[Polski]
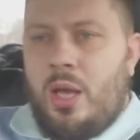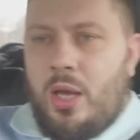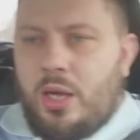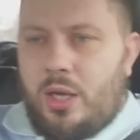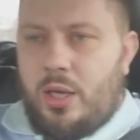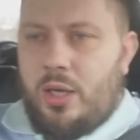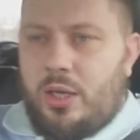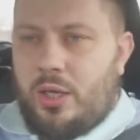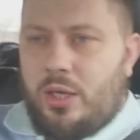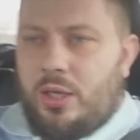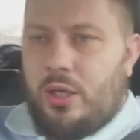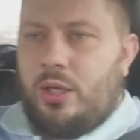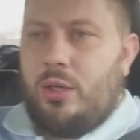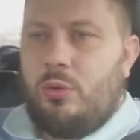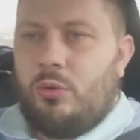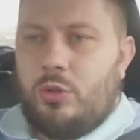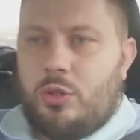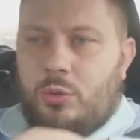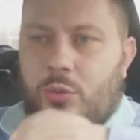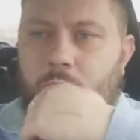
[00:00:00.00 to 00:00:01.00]
E,
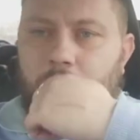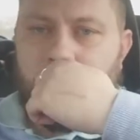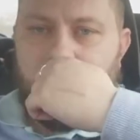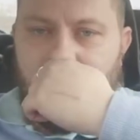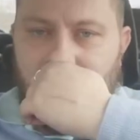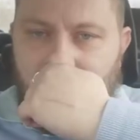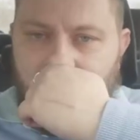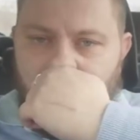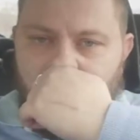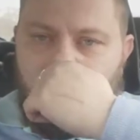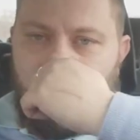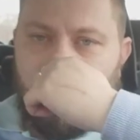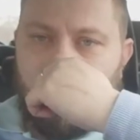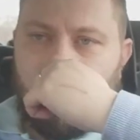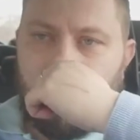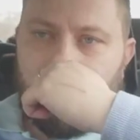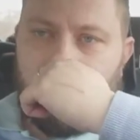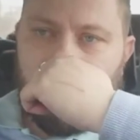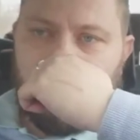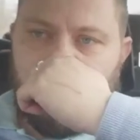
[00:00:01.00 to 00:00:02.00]
usłyszał
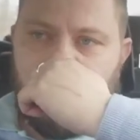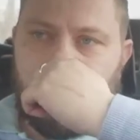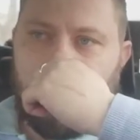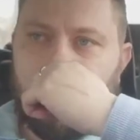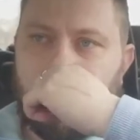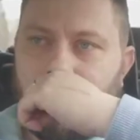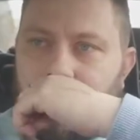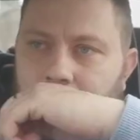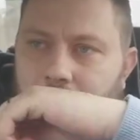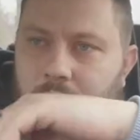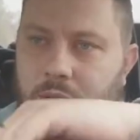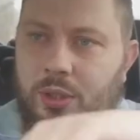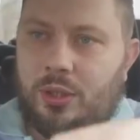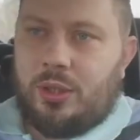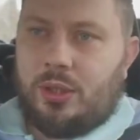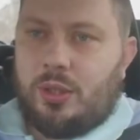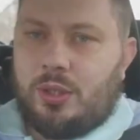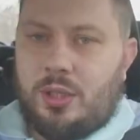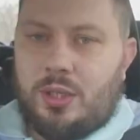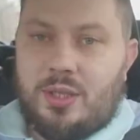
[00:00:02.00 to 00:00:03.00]
od, e,
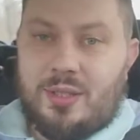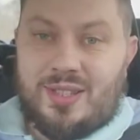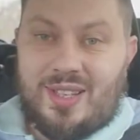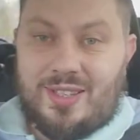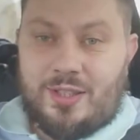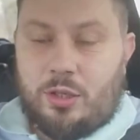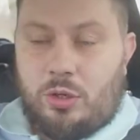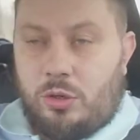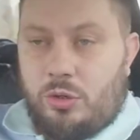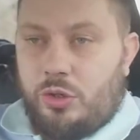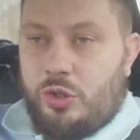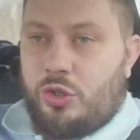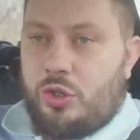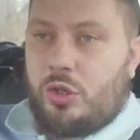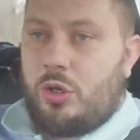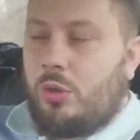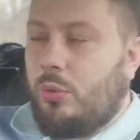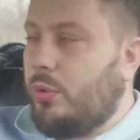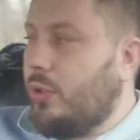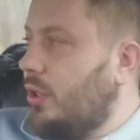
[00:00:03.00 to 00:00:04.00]
ze strony
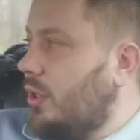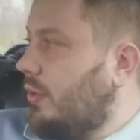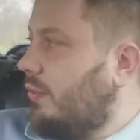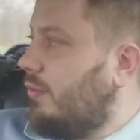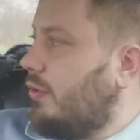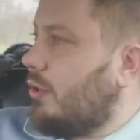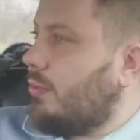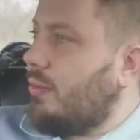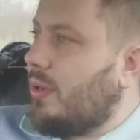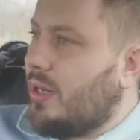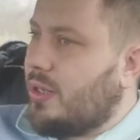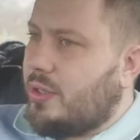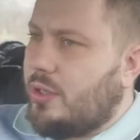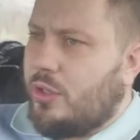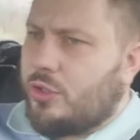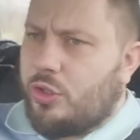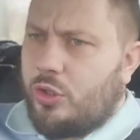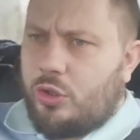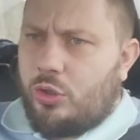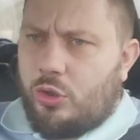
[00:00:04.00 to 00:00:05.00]
szkoły informację,
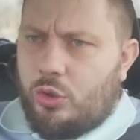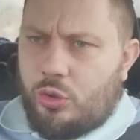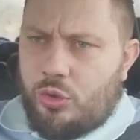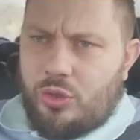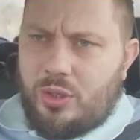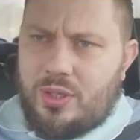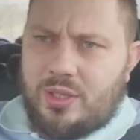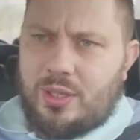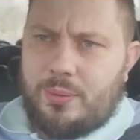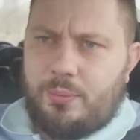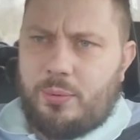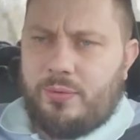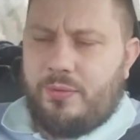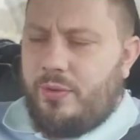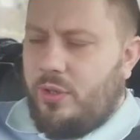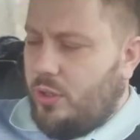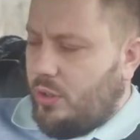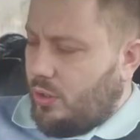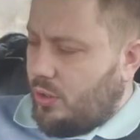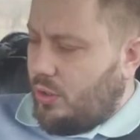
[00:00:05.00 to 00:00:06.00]
że to rodzice
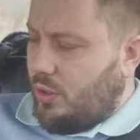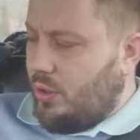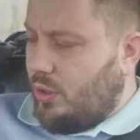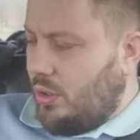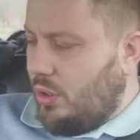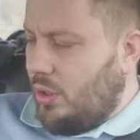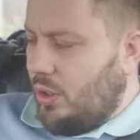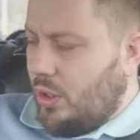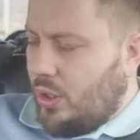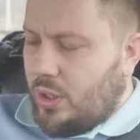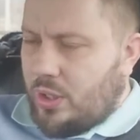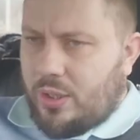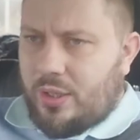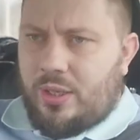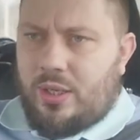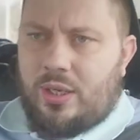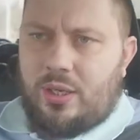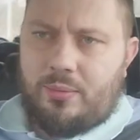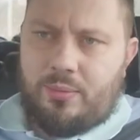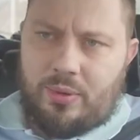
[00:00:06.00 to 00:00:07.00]
powinni
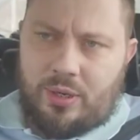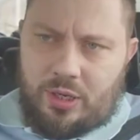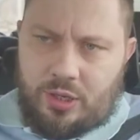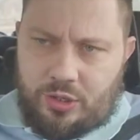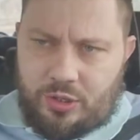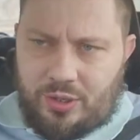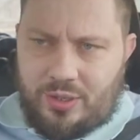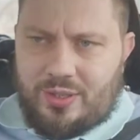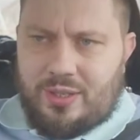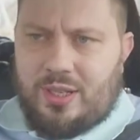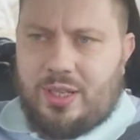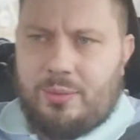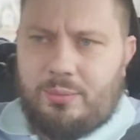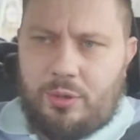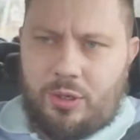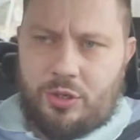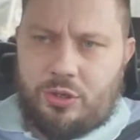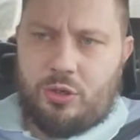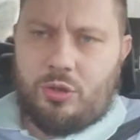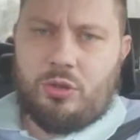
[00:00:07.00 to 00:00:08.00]
tak bardziej
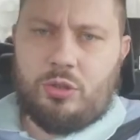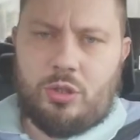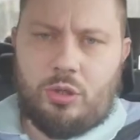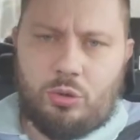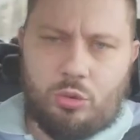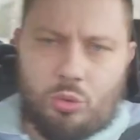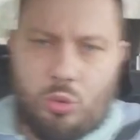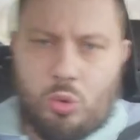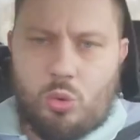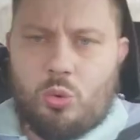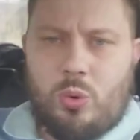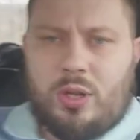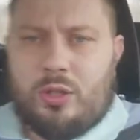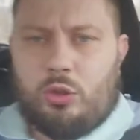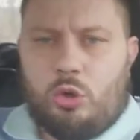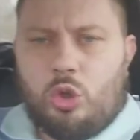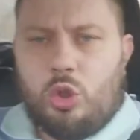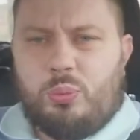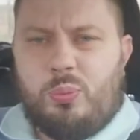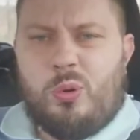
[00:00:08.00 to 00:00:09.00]
zadbać o ten układ
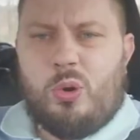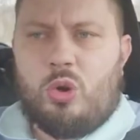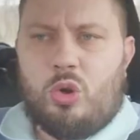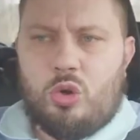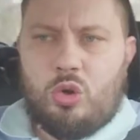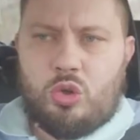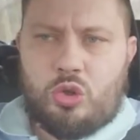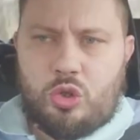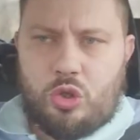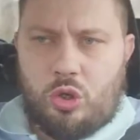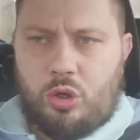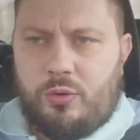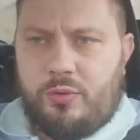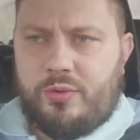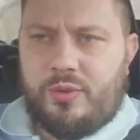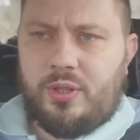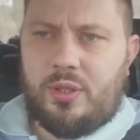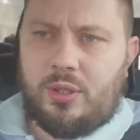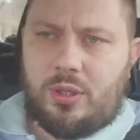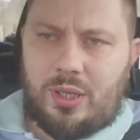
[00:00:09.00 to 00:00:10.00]

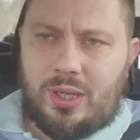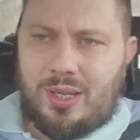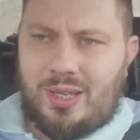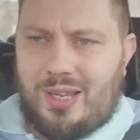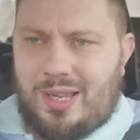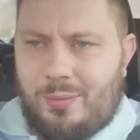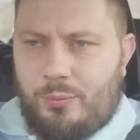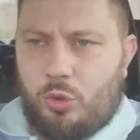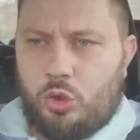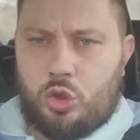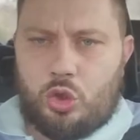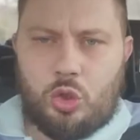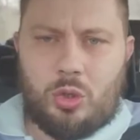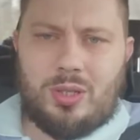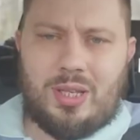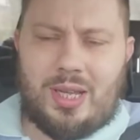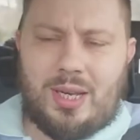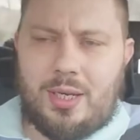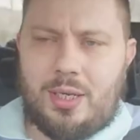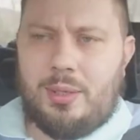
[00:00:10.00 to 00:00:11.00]
odpornościowy, tak
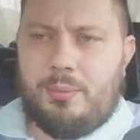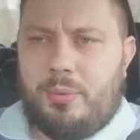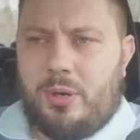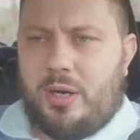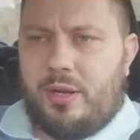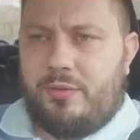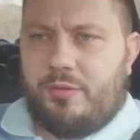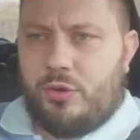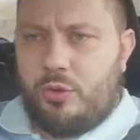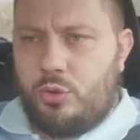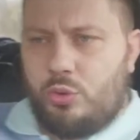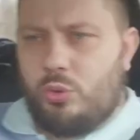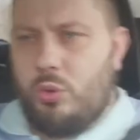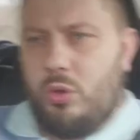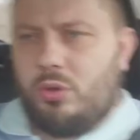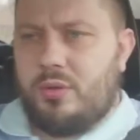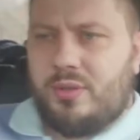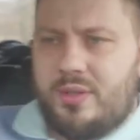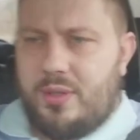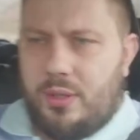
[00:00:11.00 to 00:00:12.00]
emocjonalny,
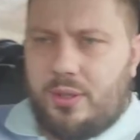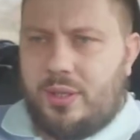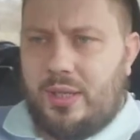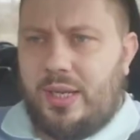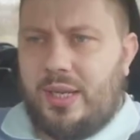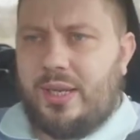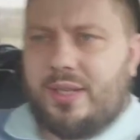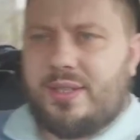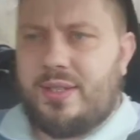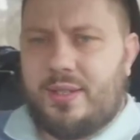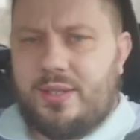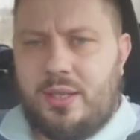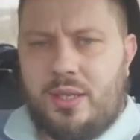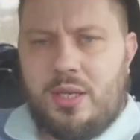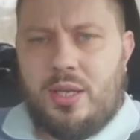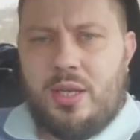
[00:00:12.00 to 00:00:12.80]
parafrazujący tekst